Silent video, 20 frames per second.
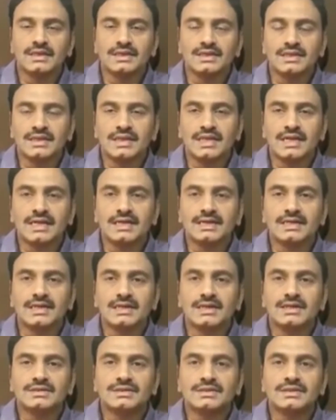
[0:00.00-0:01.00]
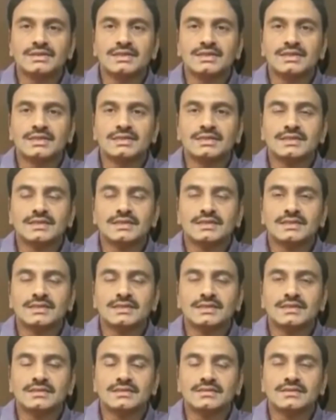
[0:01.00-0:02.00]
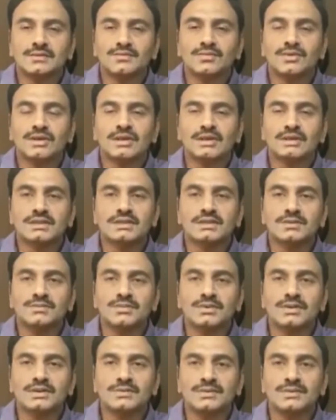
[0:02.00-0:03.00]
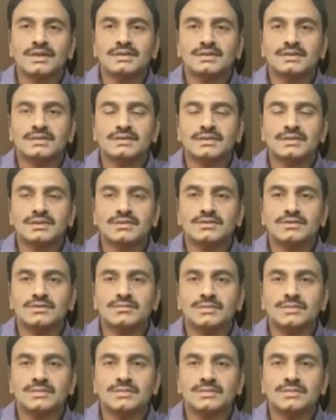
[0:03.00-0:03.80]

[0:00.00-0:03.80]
ఈ ల్యాండ్ అలాట్ చేయడానికి డబ్బులు ఇంత డబ్బులు డిమాండ్ చేశారు